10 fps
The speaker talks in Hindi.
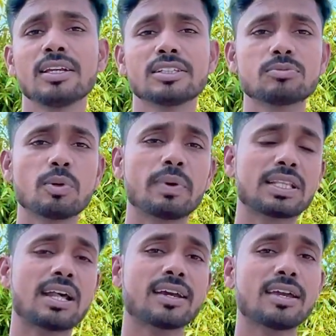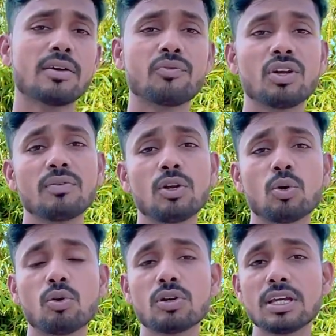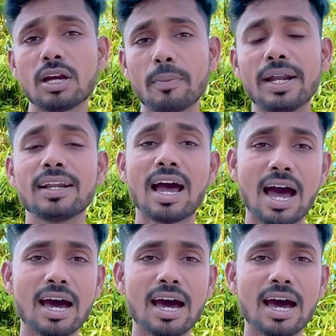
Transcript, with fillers: जिसमें बता रखे हैं फिर भी लोगों की कमेंट